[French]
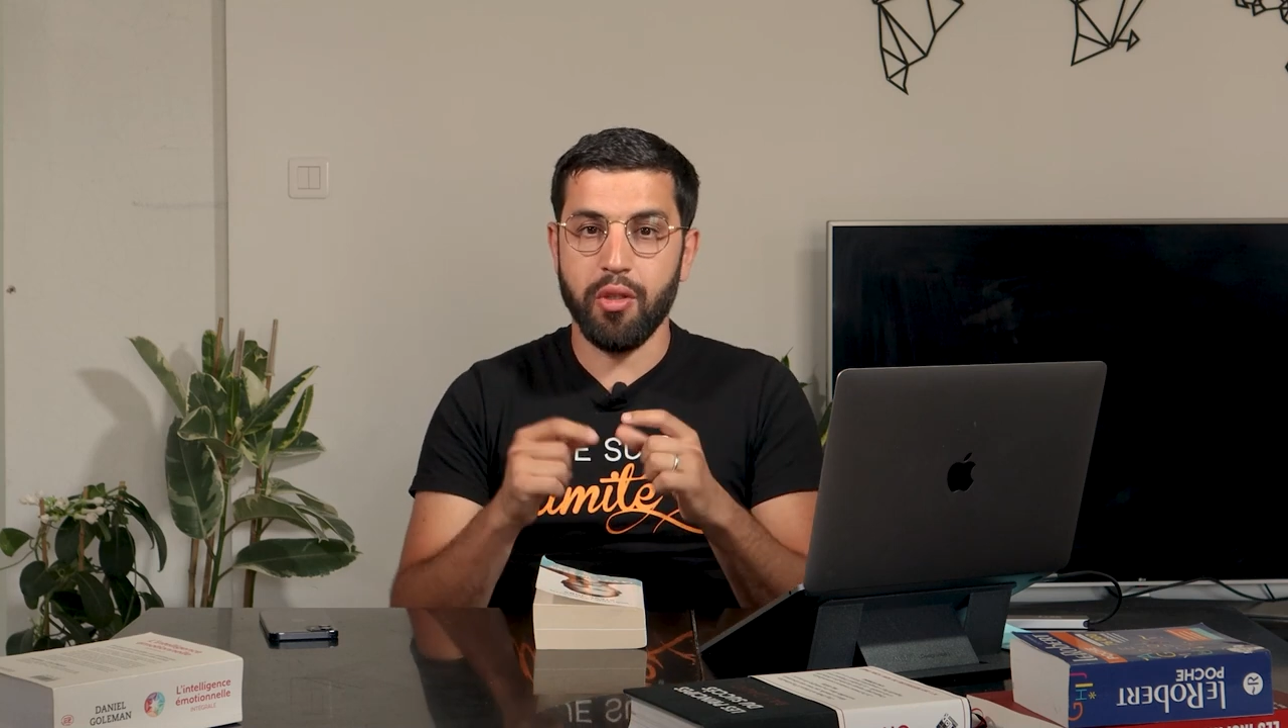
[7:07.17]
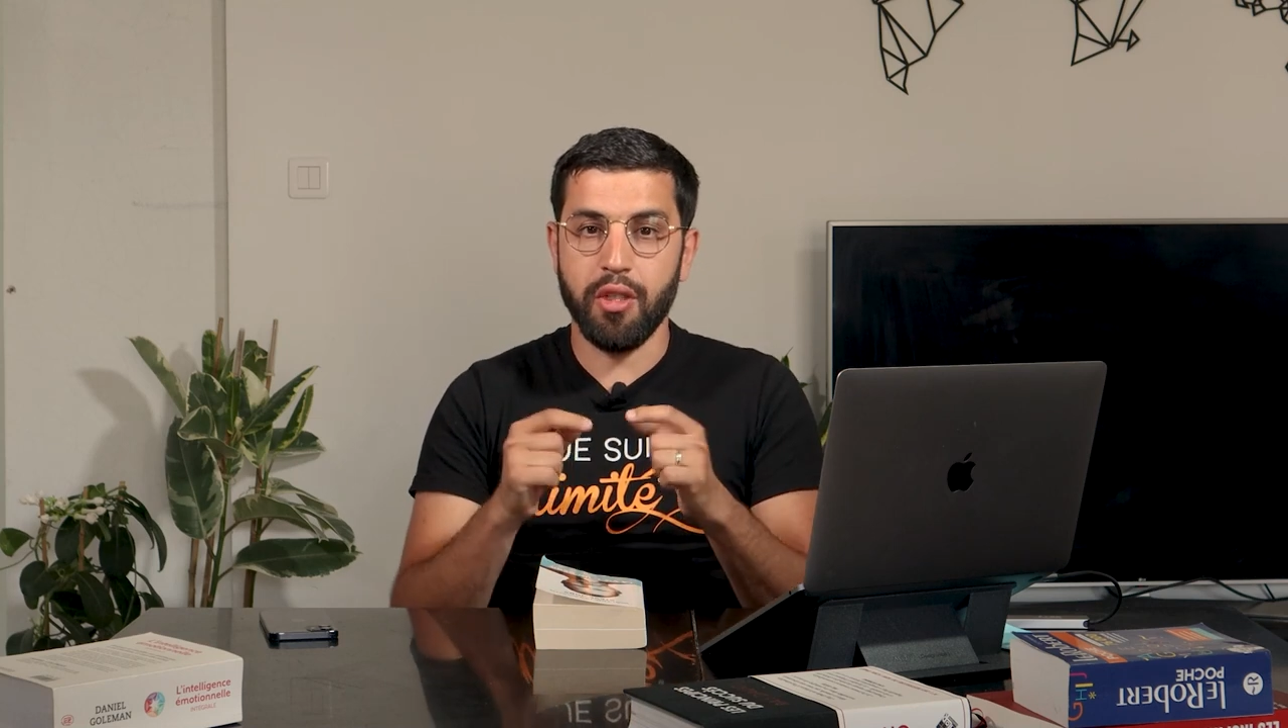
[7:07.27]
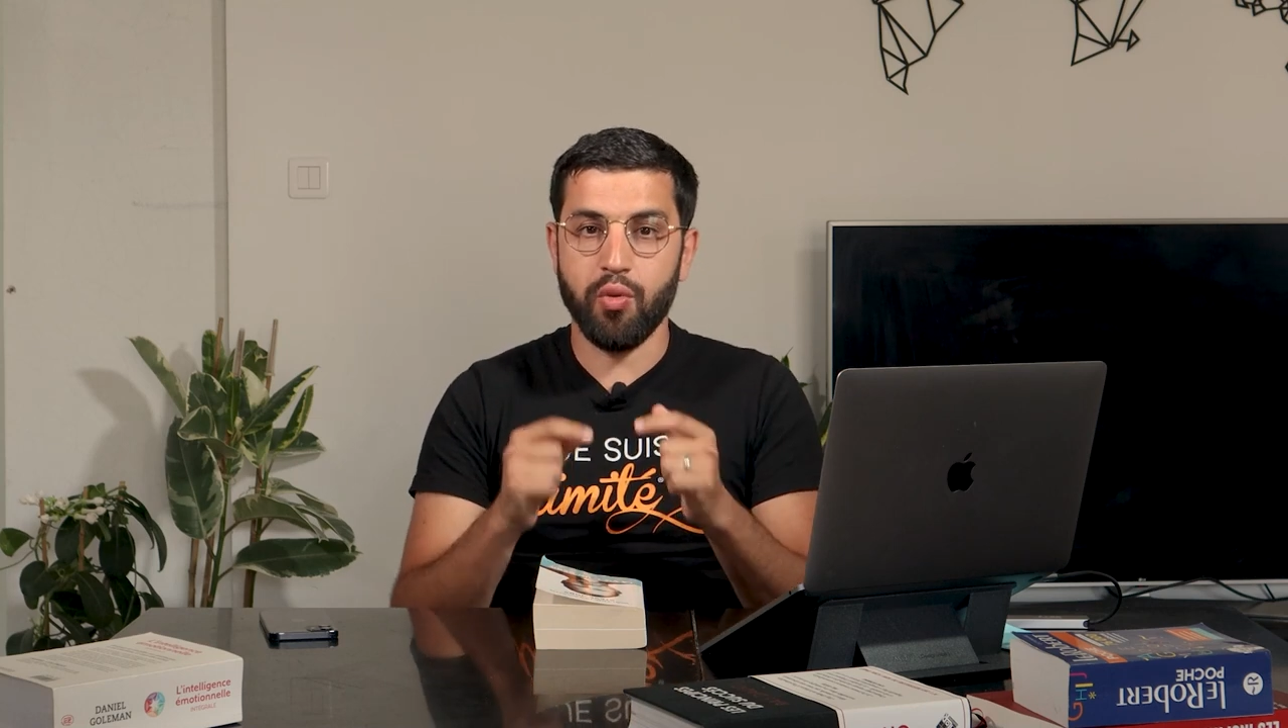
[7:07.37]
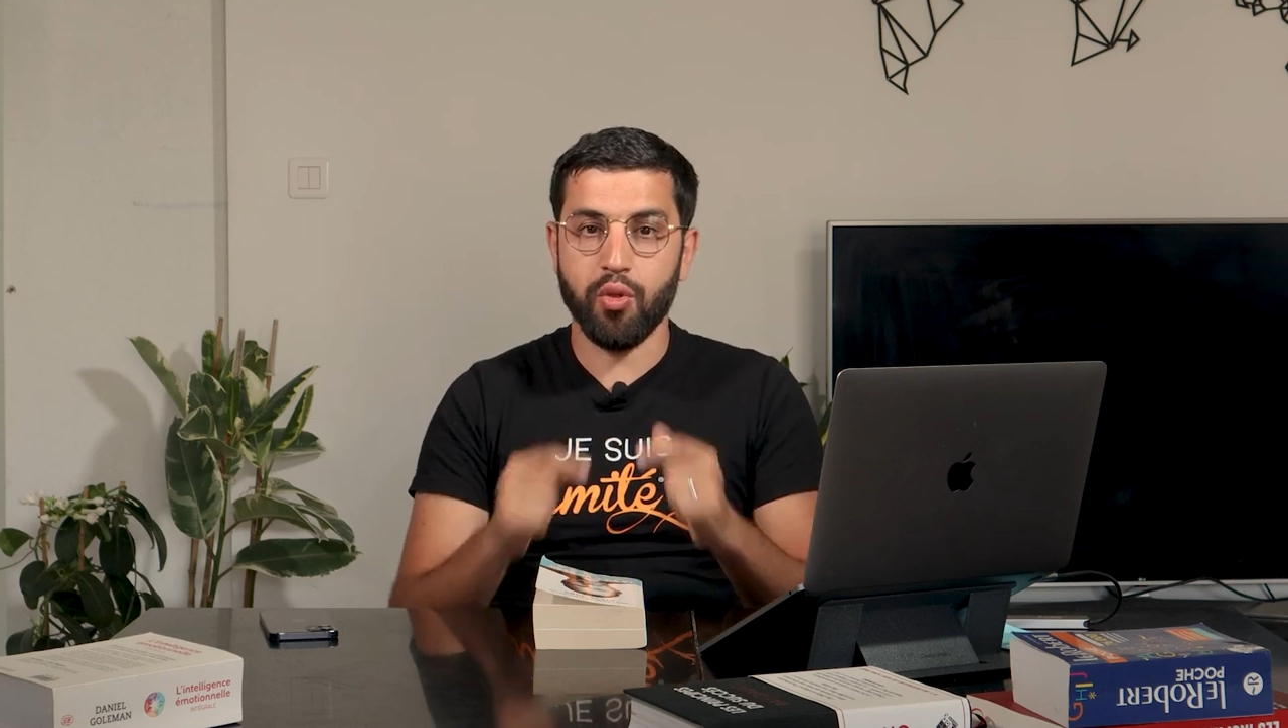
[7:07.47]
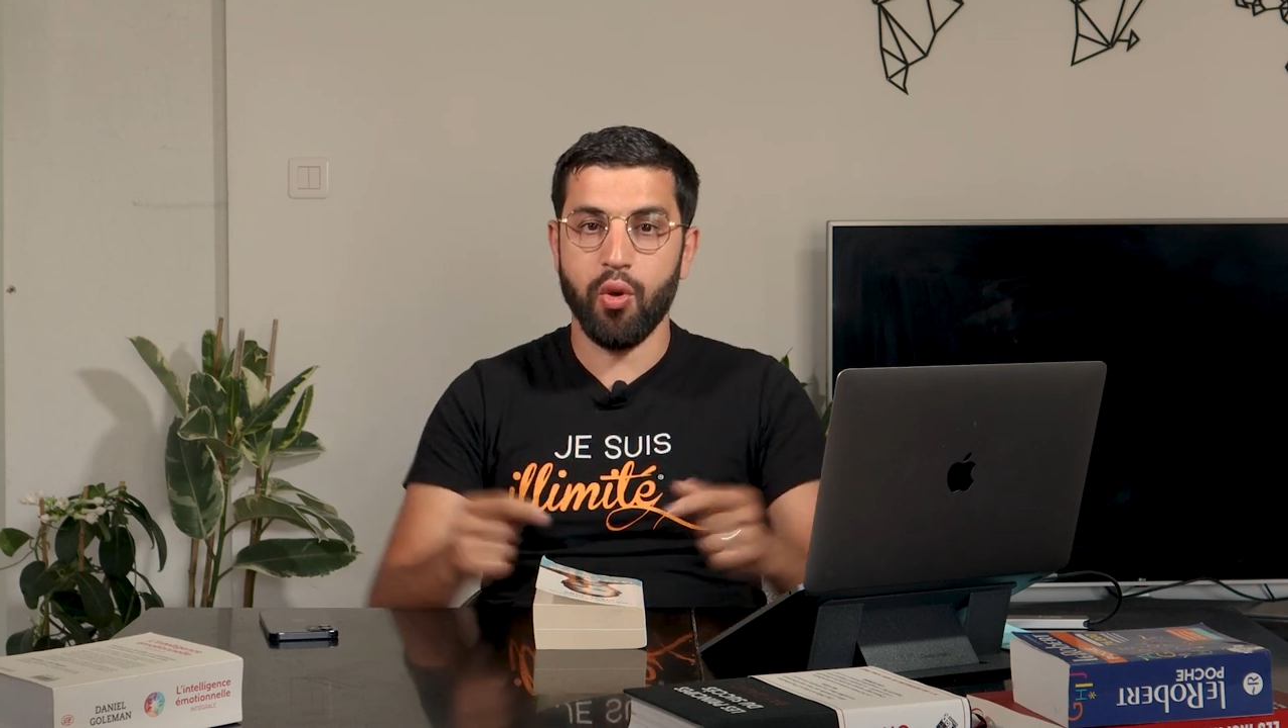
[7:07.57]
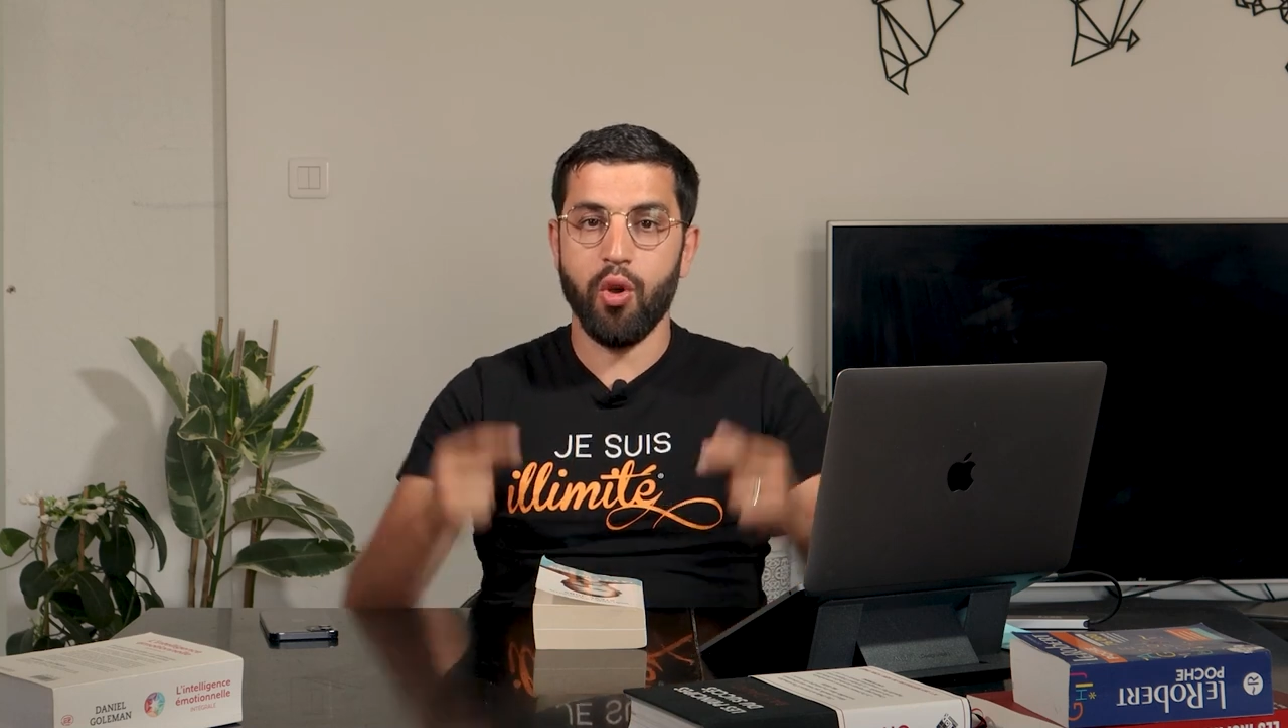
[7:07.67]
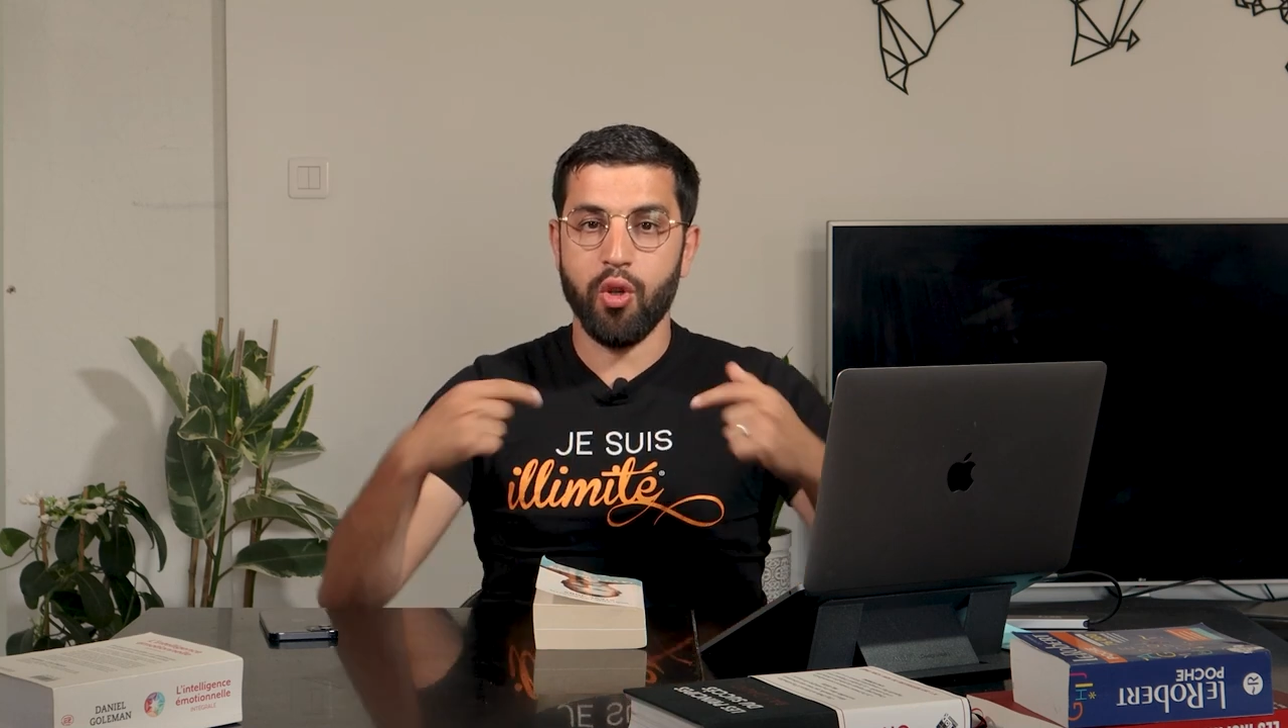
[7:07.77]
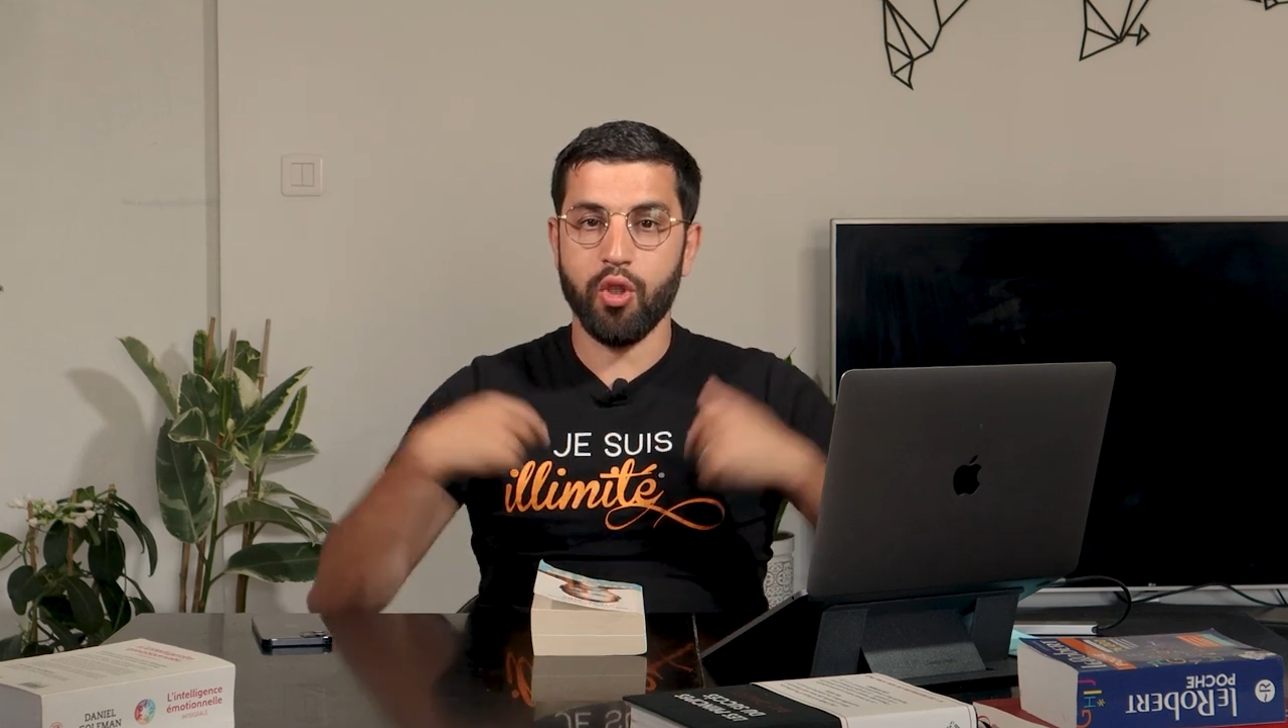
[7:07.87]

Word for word: le dis toujours,